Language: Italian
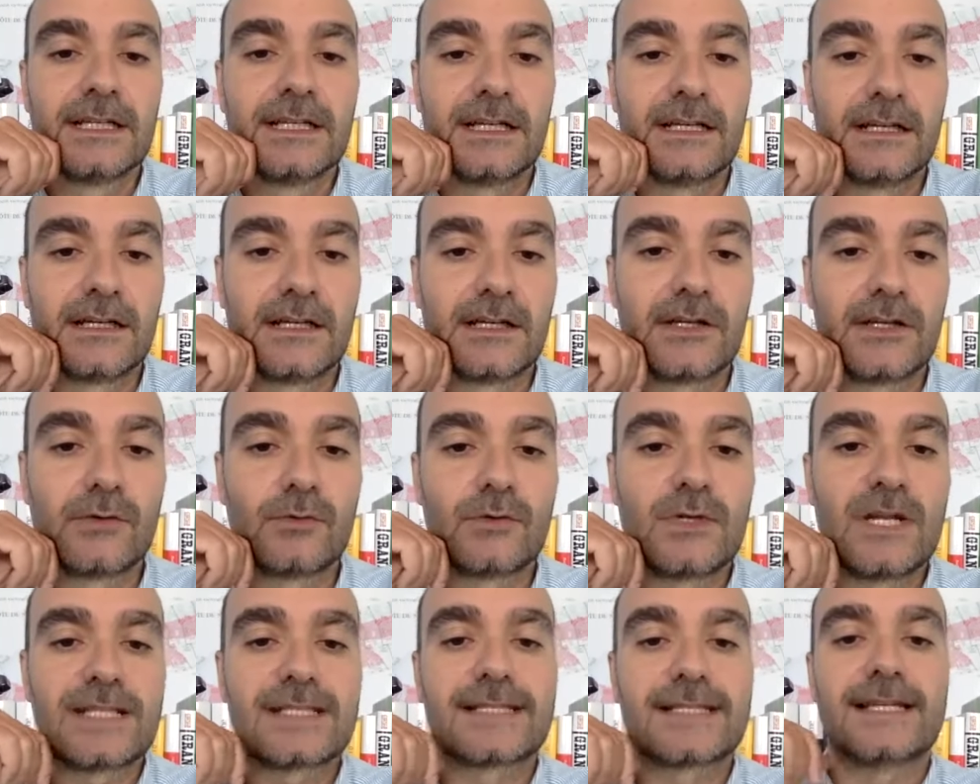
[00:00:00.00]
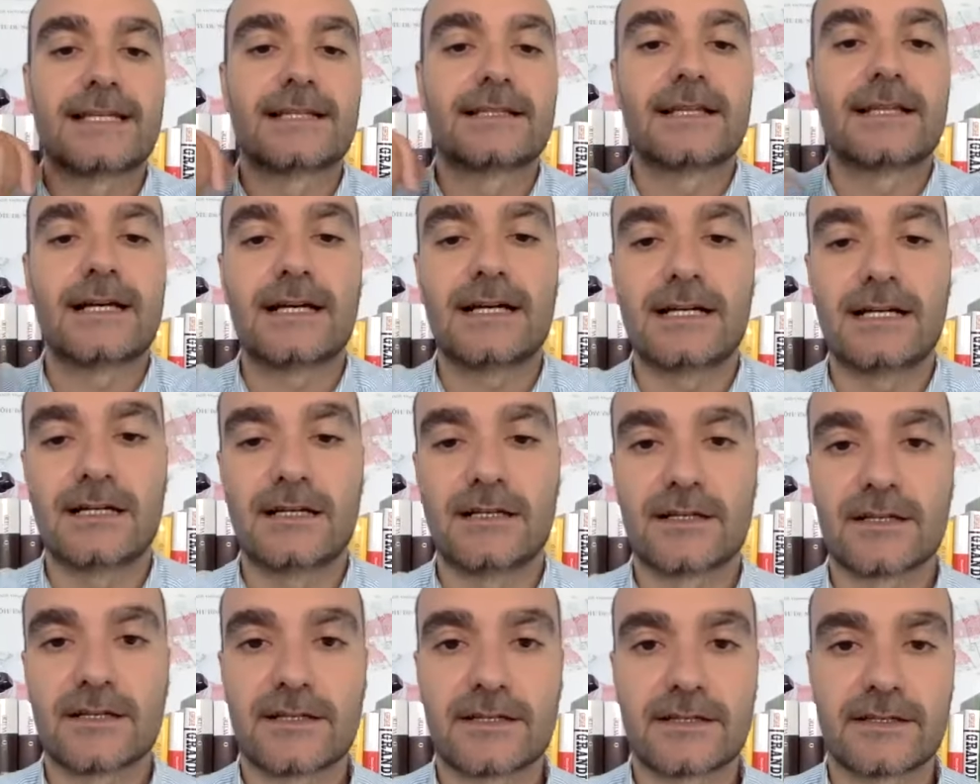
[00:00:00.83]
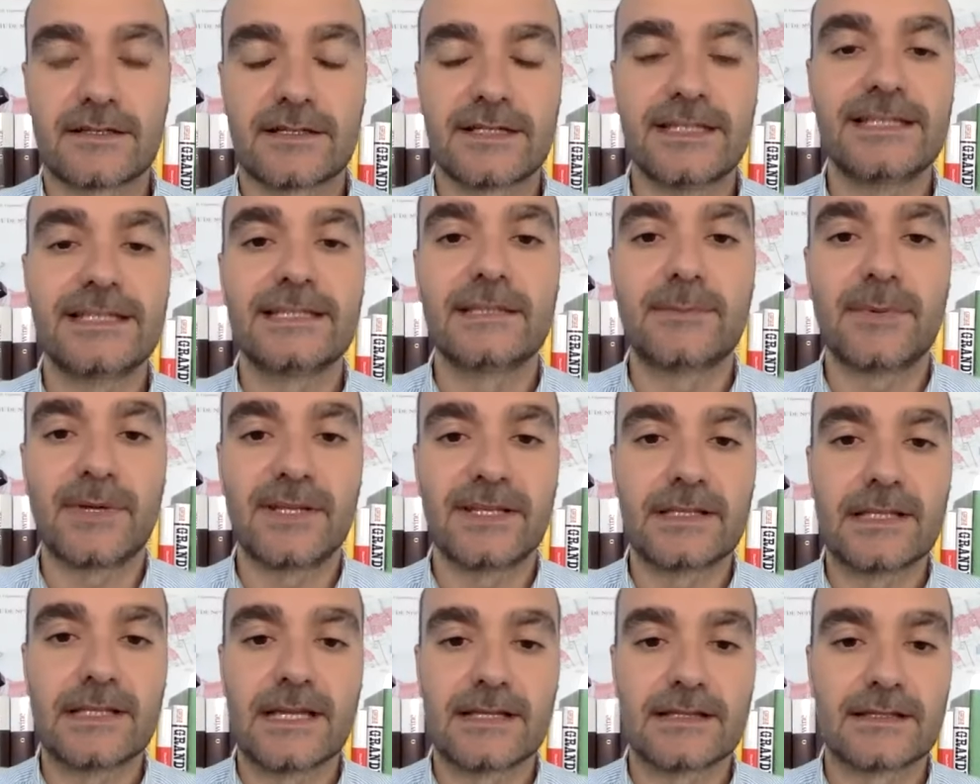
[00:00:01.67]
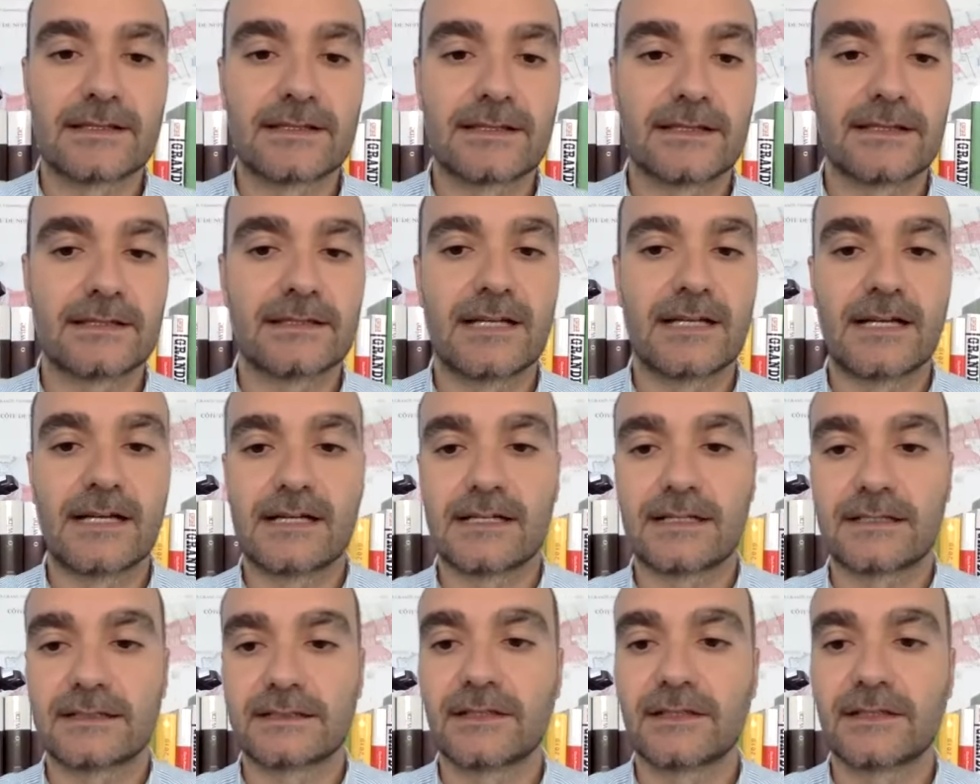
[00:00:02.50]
eh, un'azienda eh, indipendente da,